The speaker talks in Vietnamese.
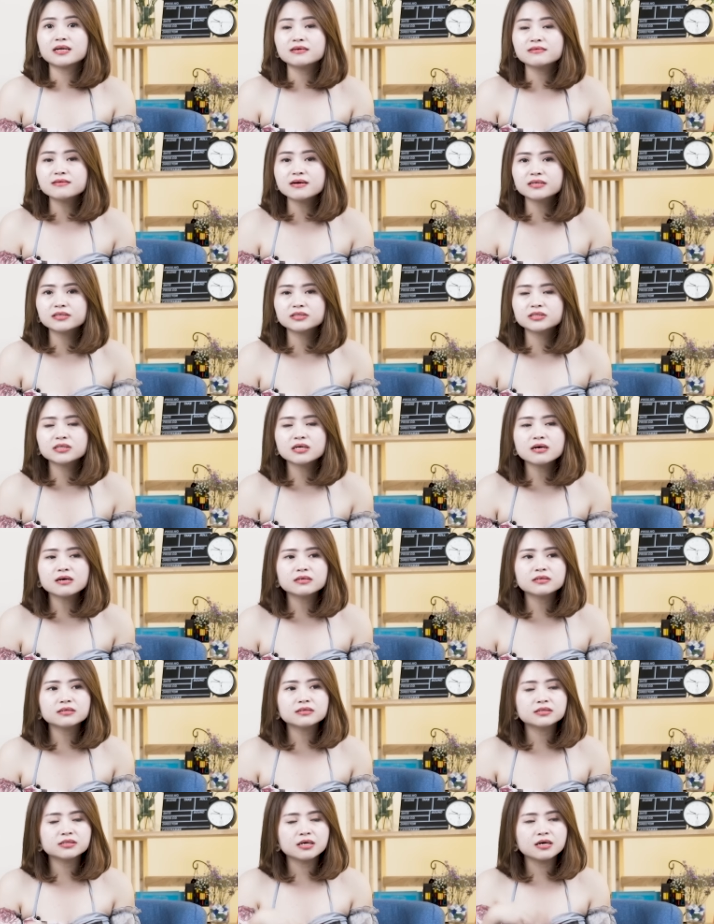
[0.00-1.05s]
là ướt chớ,
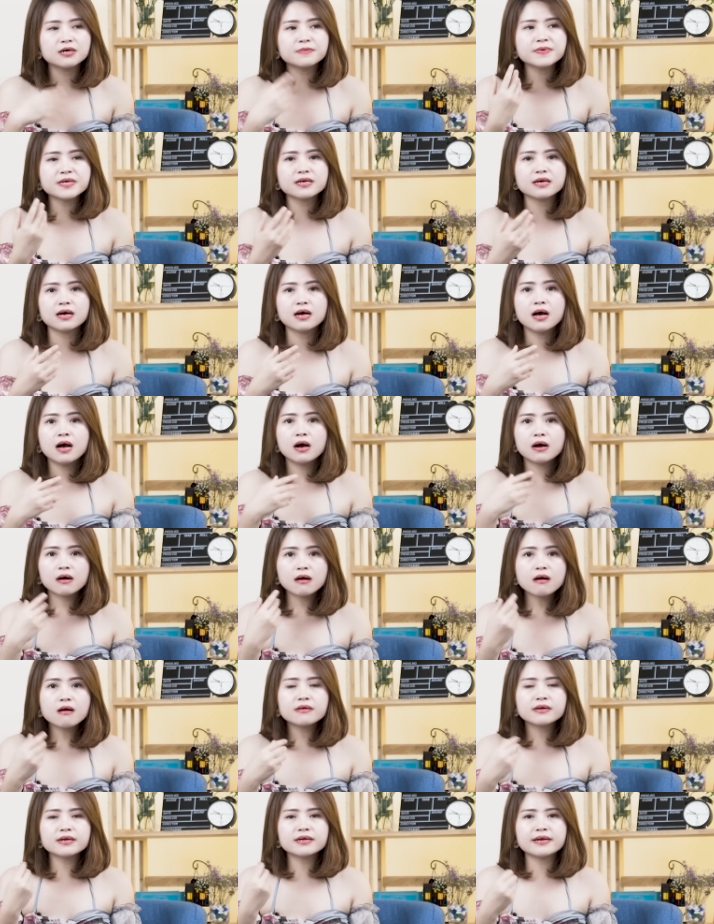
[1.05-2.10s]
chớ bị à,
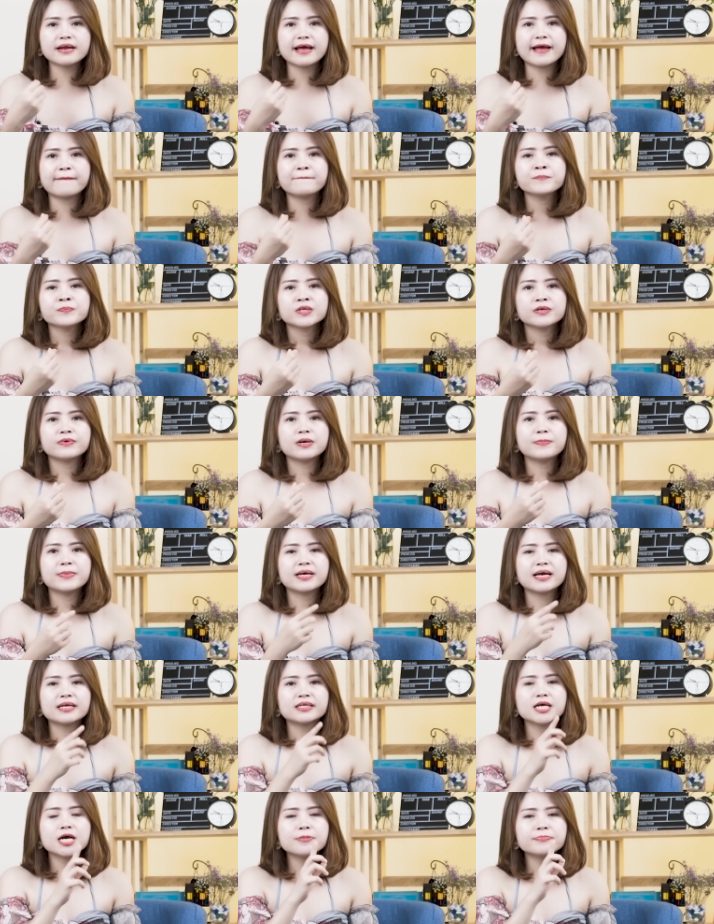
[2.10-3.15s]
khô nứt nẻ và mình
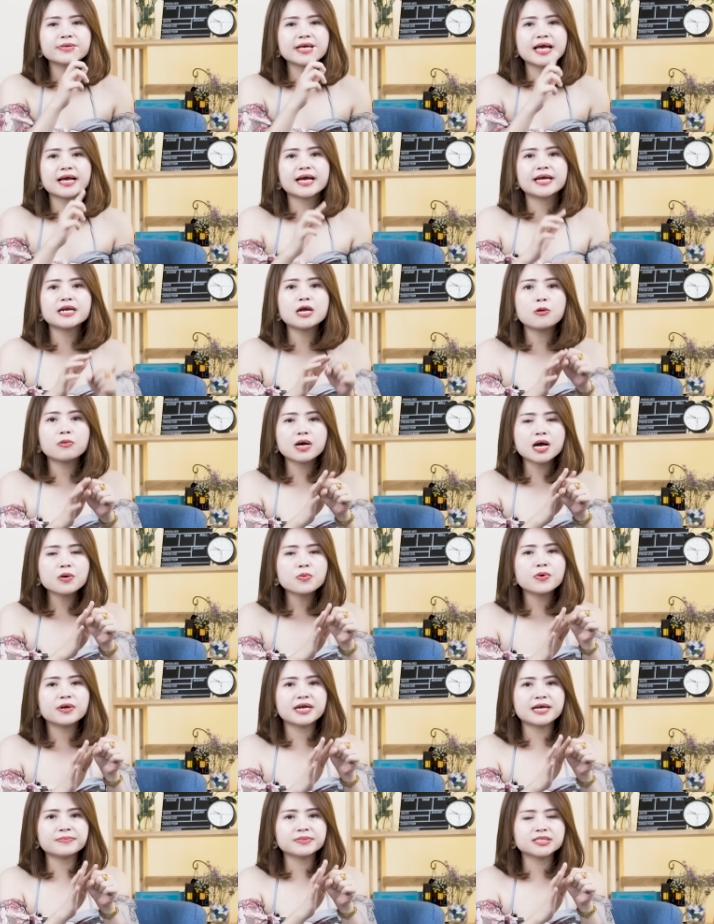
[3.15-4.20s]
hãy thơm nhẹ cái đầu khắc
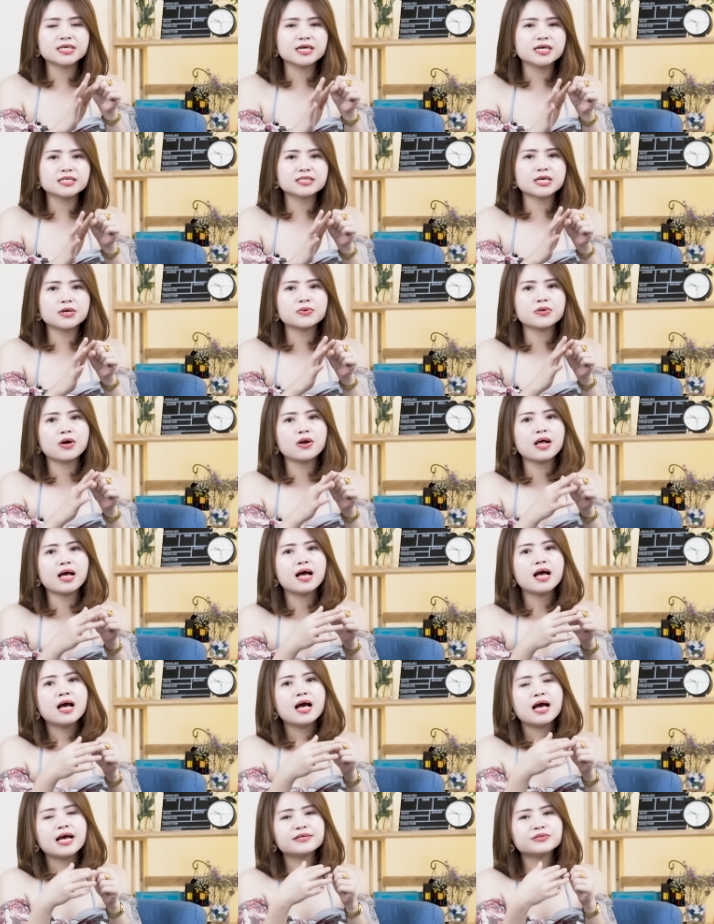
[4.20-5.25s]
của nam giới sau đó là
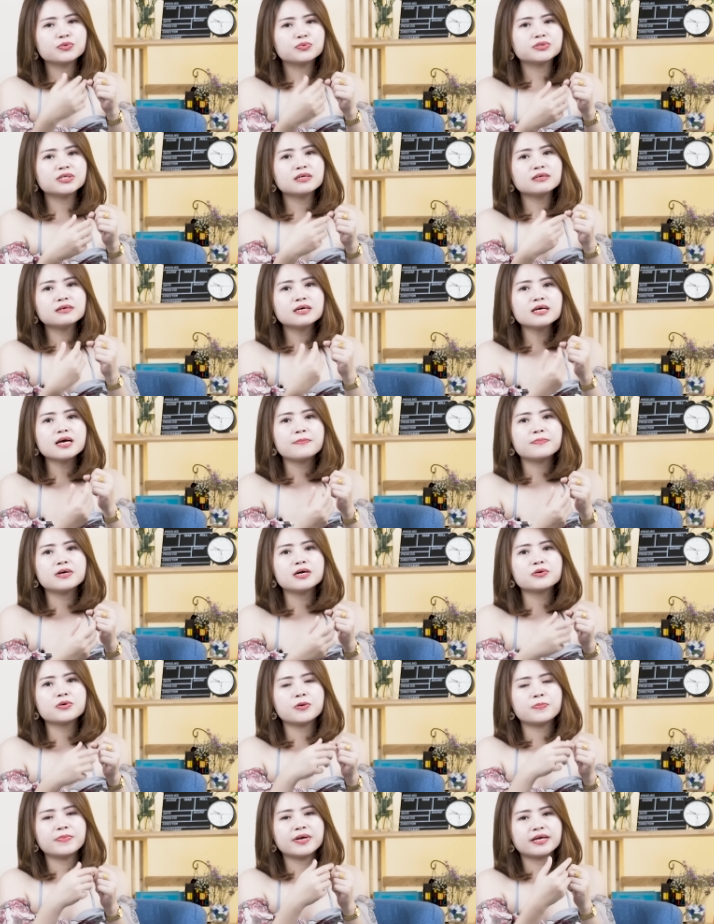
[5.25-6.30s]
hãy dùng chiếc lưỡi ẩm
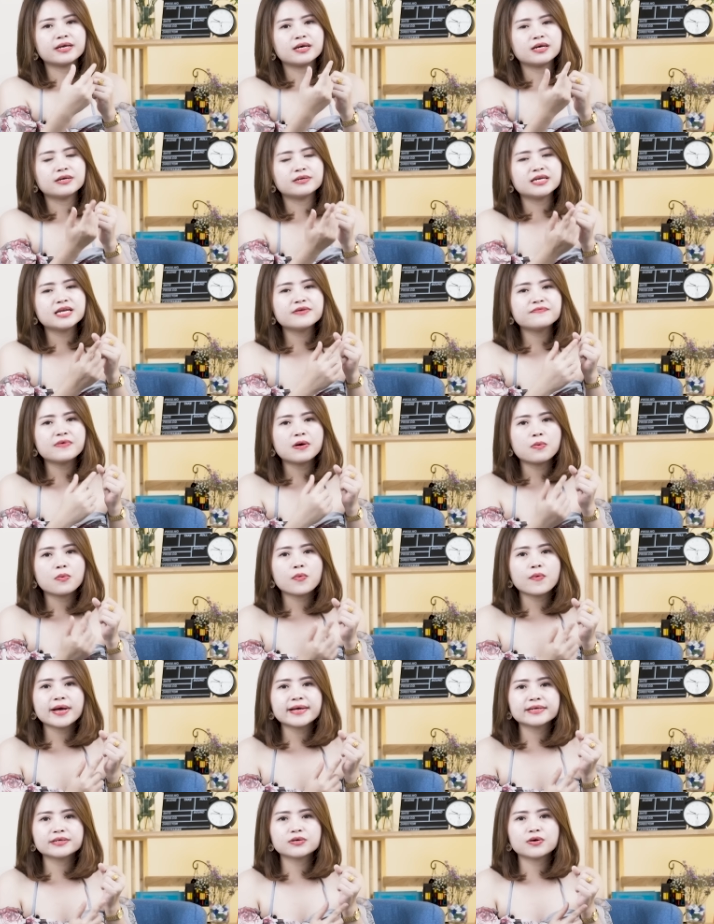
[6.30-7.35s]
ướt của mình à, đi vòng
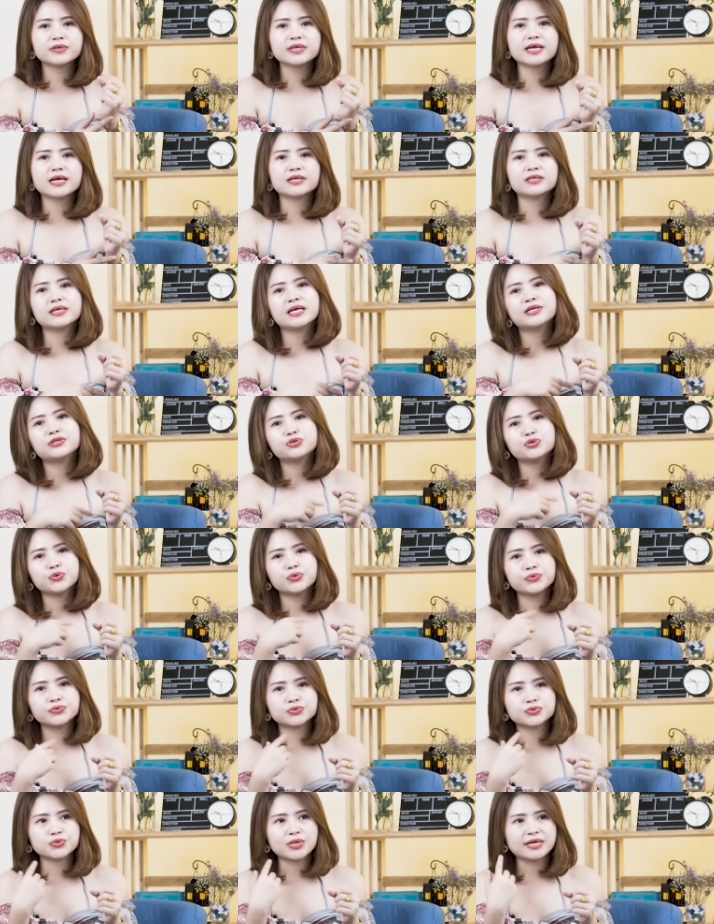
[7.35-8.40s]
quanh có thể là hình
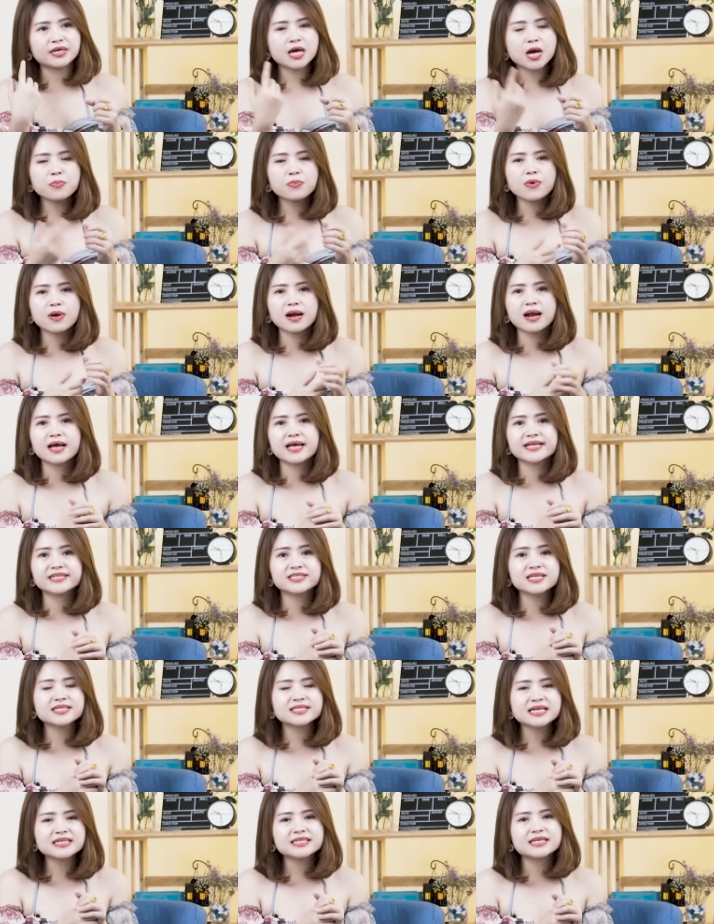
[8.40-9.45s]
xoắn ốc hoặc là hình
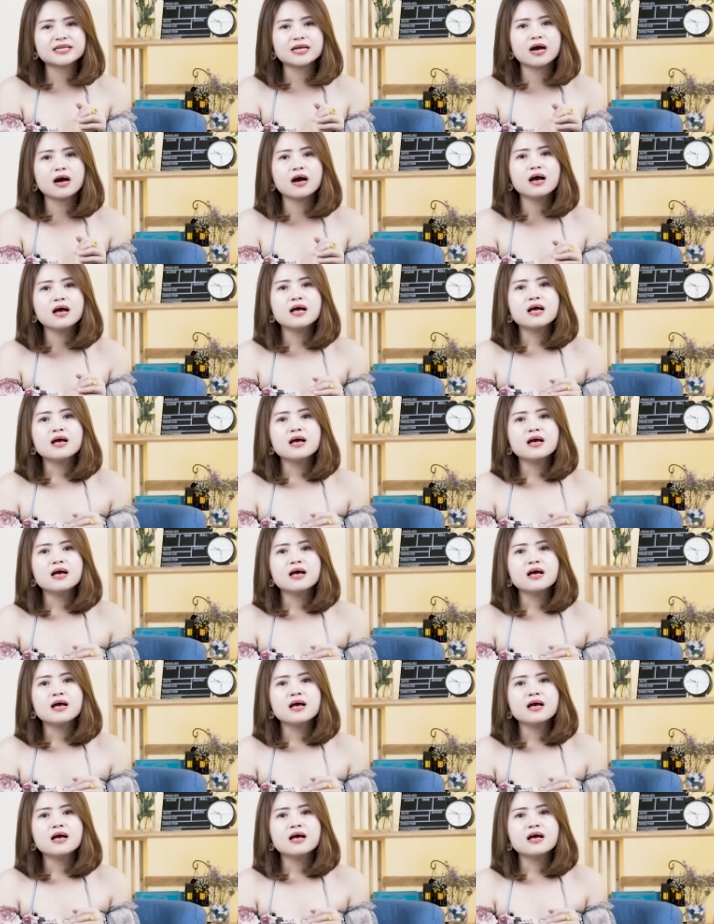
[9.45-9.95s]
xích rác gì đó